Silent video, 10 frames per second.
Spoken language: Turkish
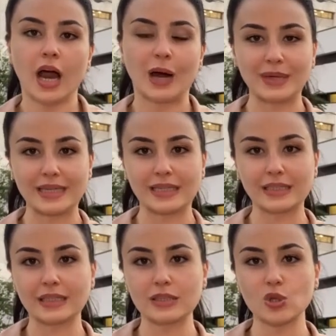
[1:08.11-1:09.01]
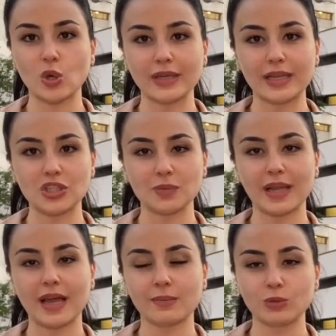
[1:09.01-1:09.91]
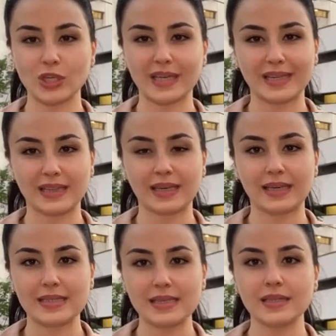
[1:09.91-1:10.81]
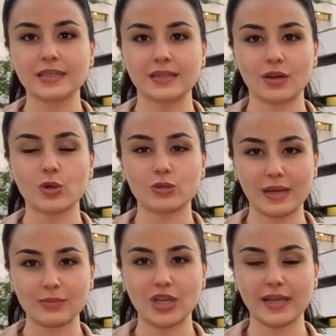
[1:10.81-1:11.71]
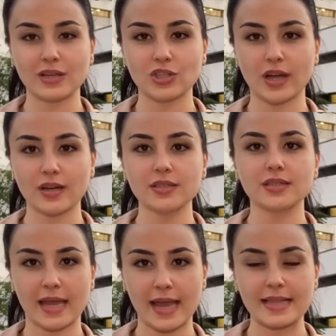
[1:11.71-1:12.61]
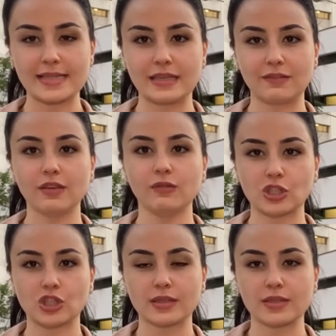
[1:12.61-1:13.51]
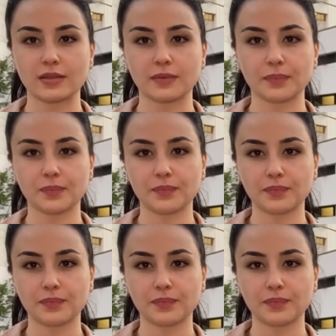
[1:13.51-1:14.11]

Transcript: Amerika'daki son gelişmeler bu şekildeydi. Özlem Şen Yaşar, Real TV, Washington.